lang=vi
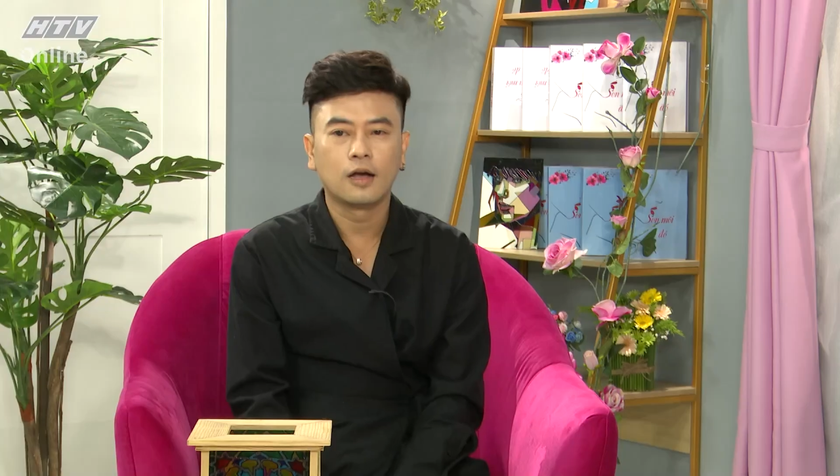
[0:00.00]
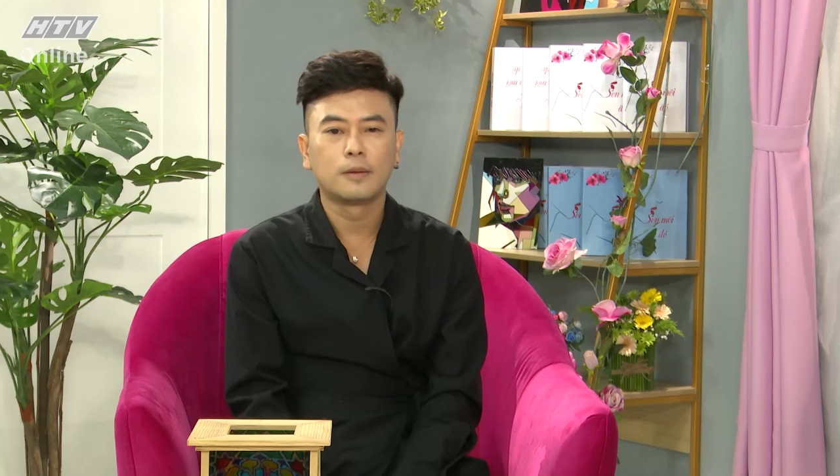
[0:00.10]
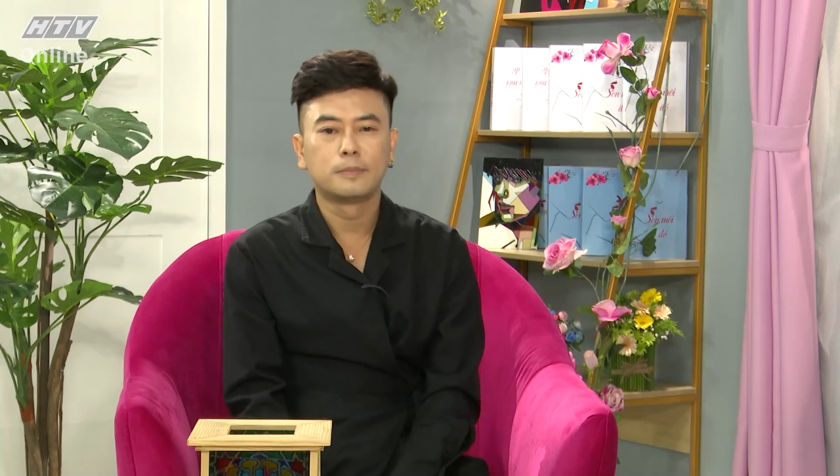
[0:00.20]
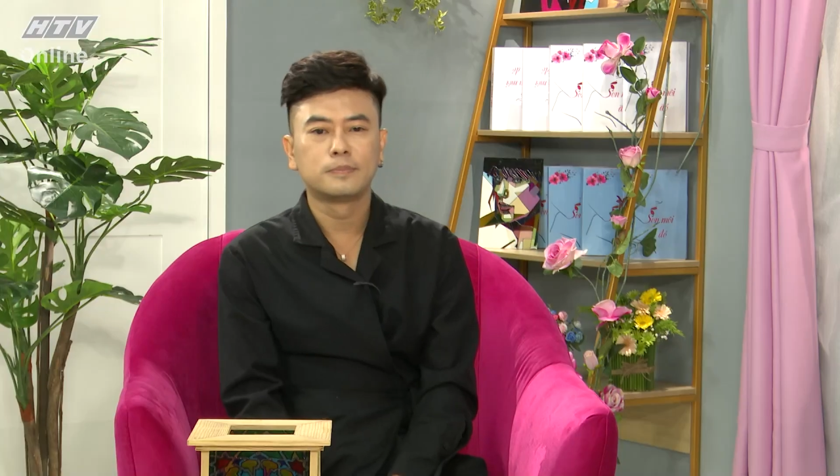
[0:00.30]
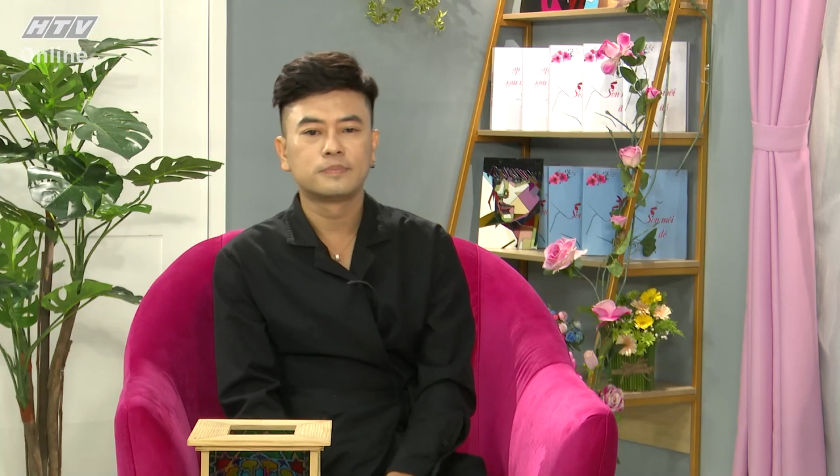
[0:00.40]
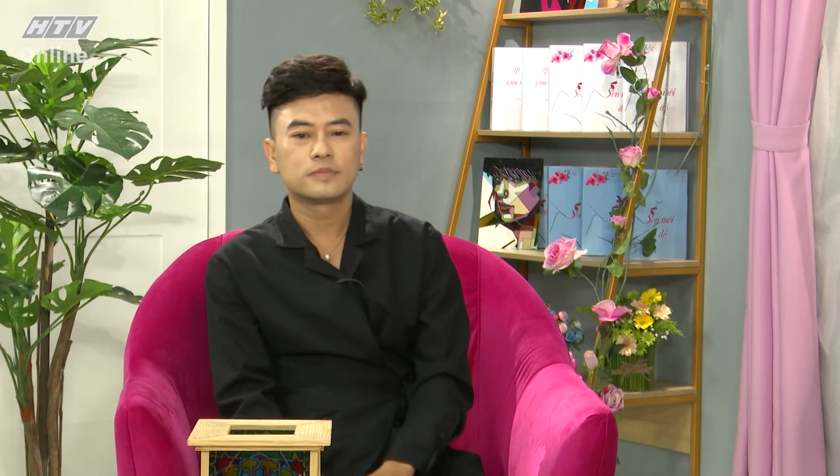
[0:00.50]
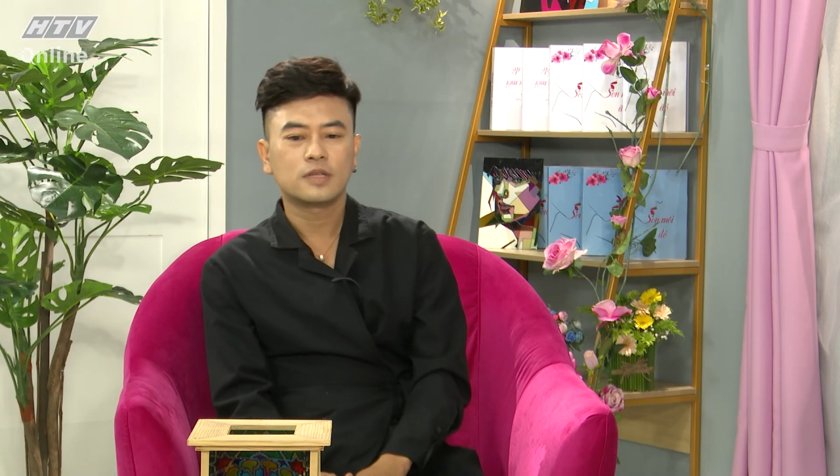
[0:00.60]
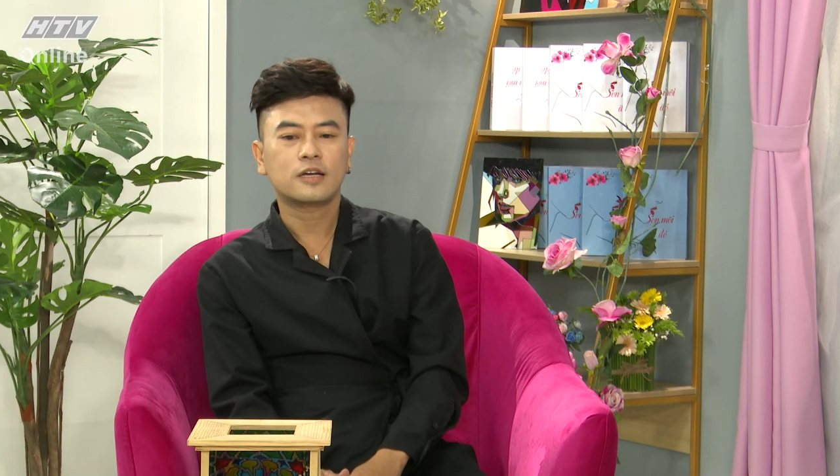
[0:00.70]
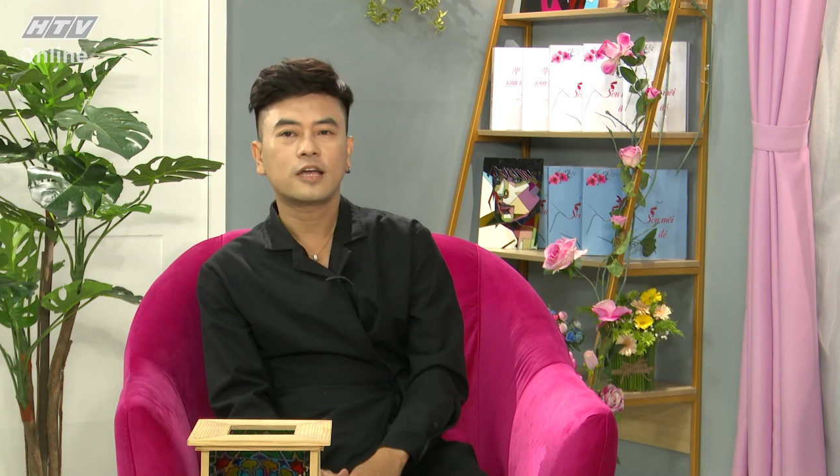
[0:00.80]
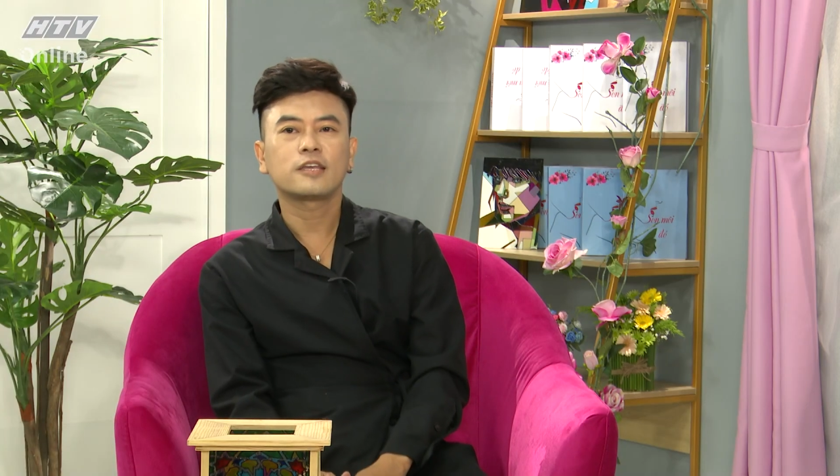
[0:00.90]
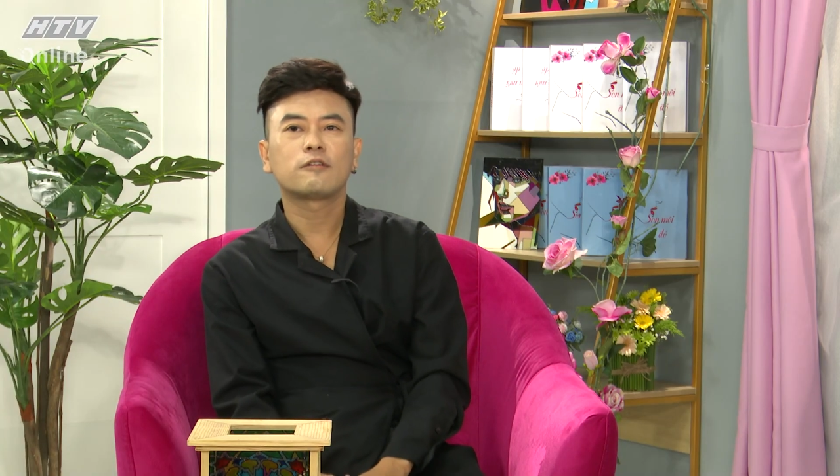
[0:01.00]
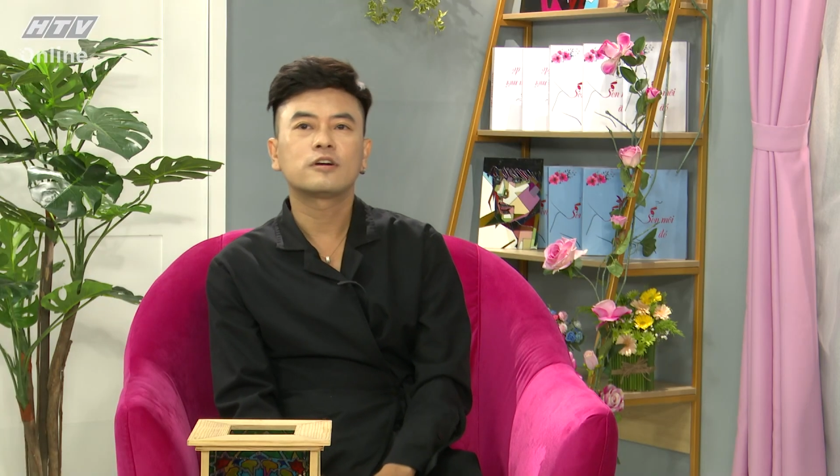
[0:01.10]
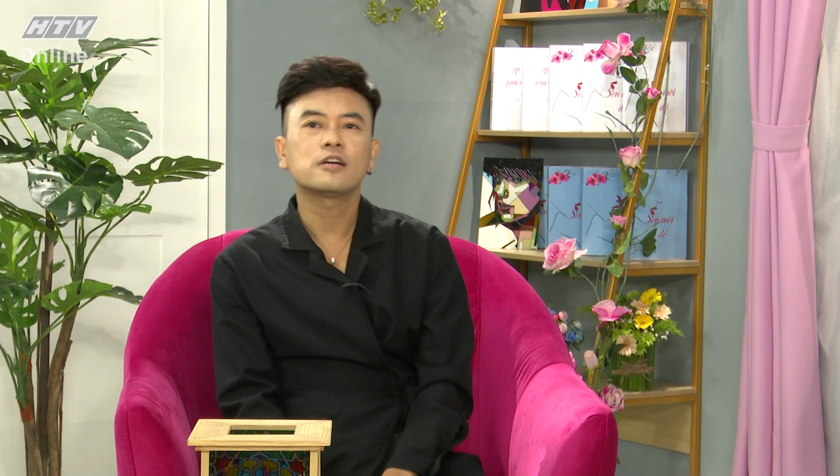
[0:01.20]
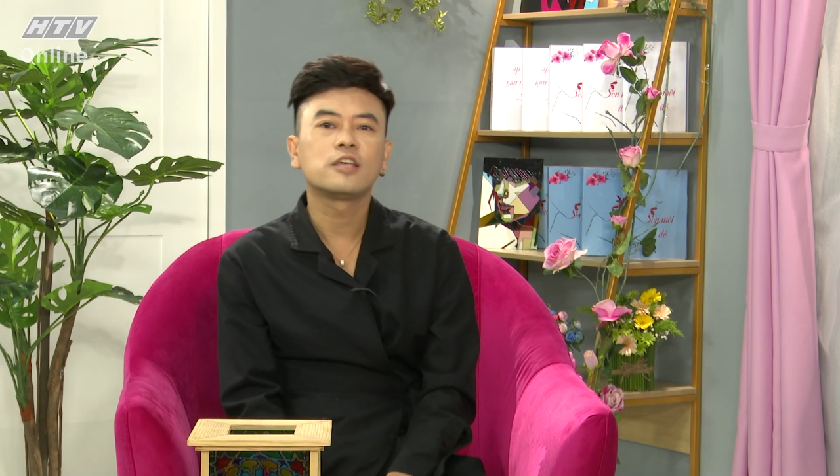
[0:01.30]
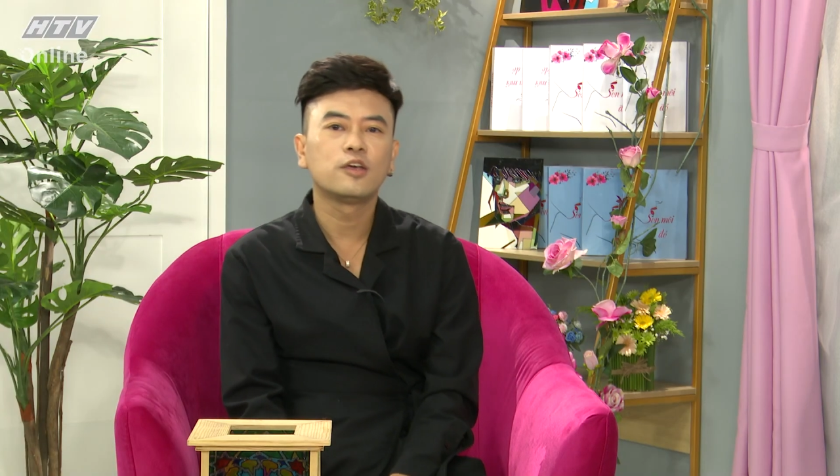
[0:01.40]
um, nó khác nhau
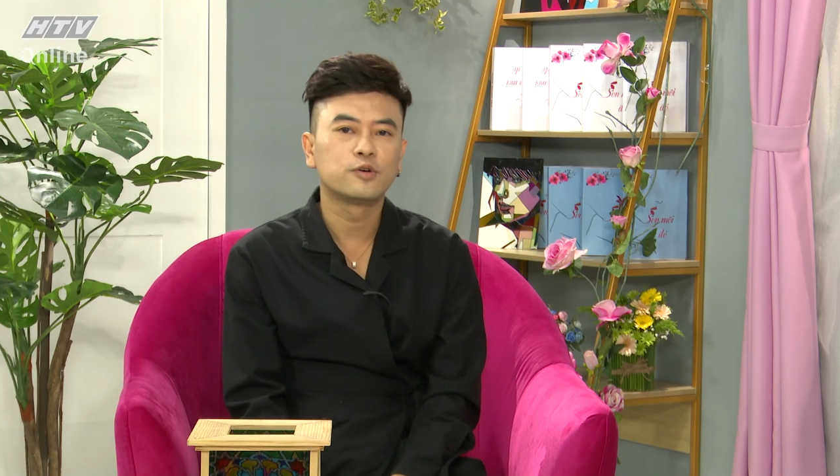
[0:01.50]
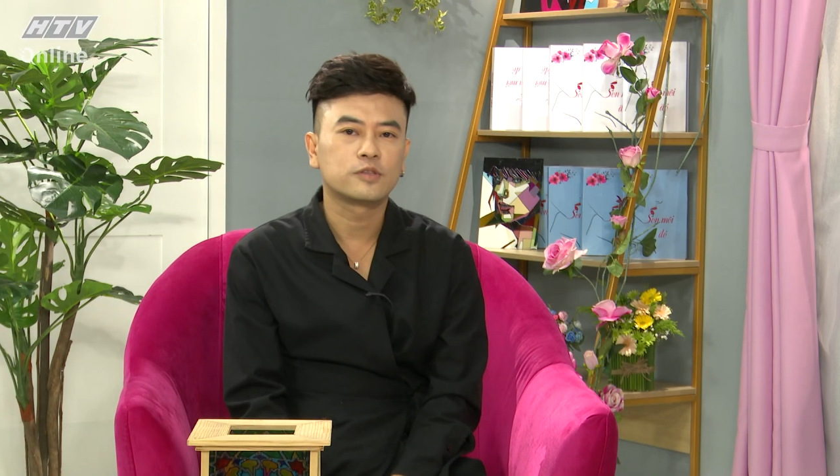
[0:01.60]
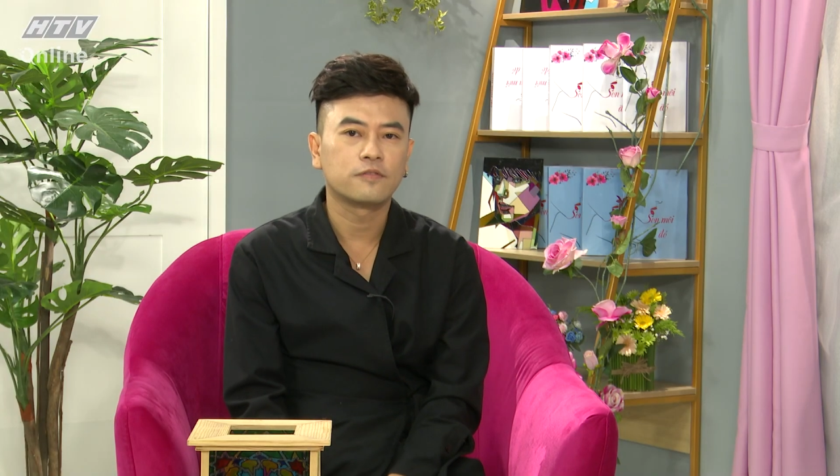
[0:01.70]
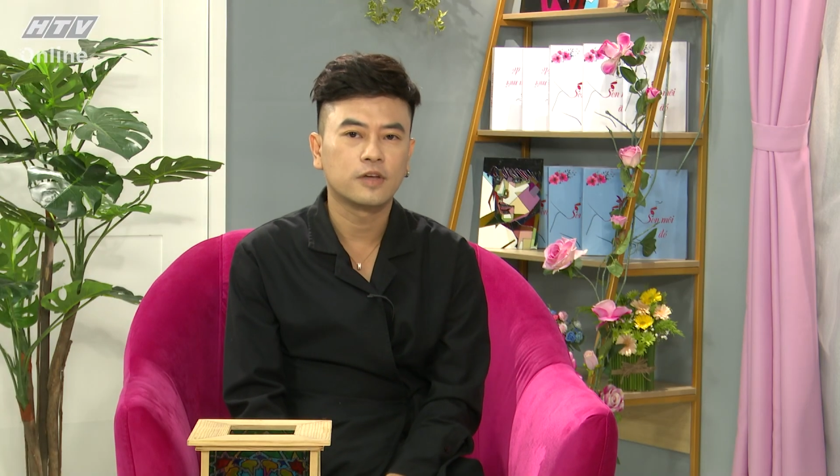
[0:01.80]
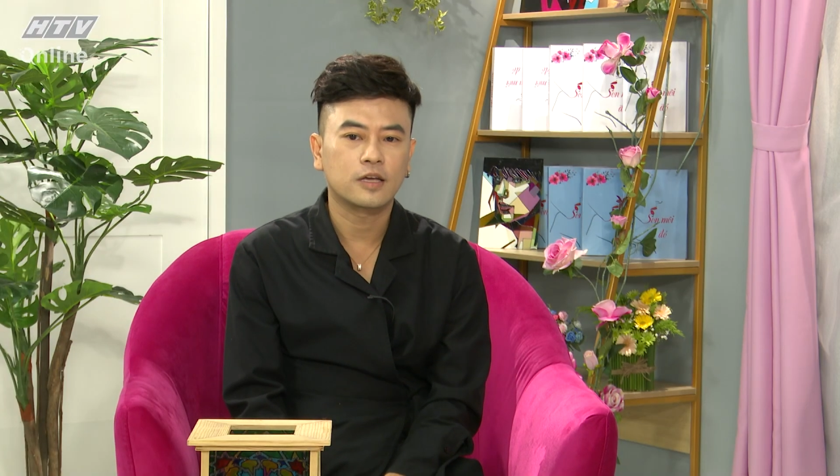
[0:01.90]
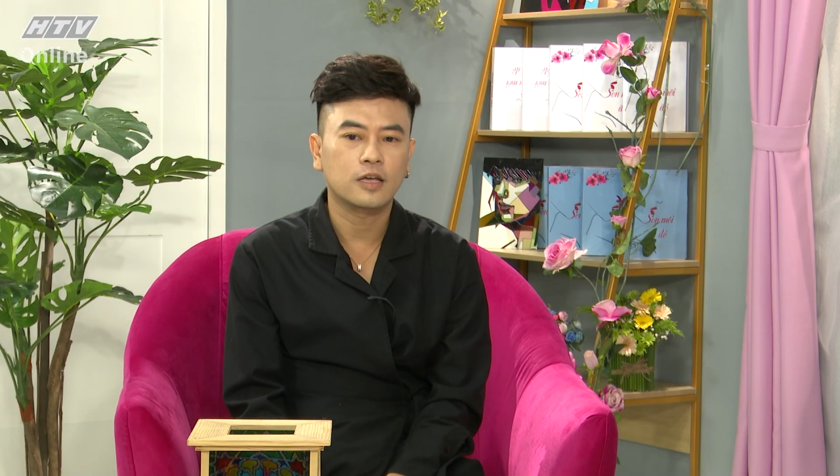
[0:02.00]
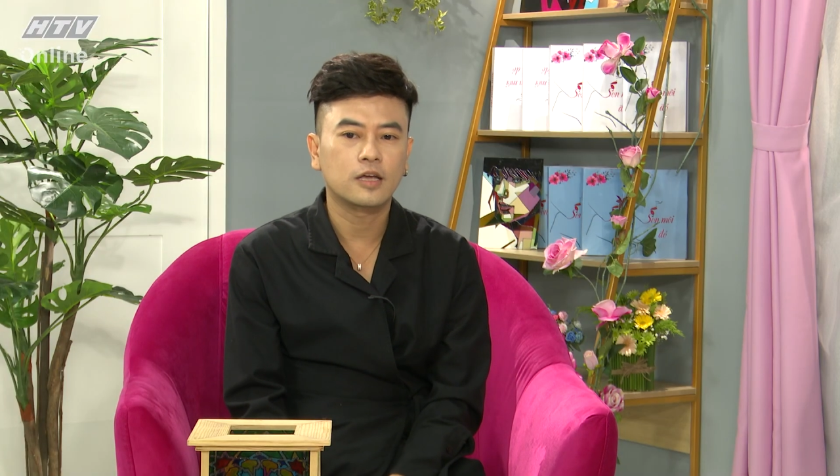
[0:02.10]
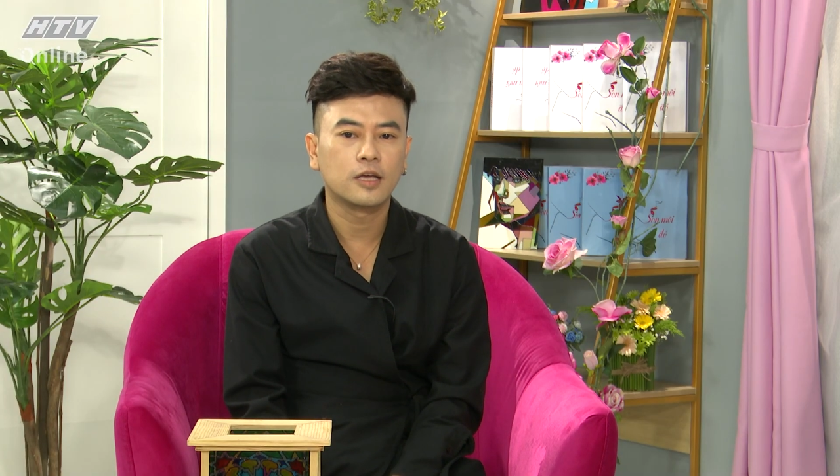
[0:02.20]
rất là nhiều tại vì cái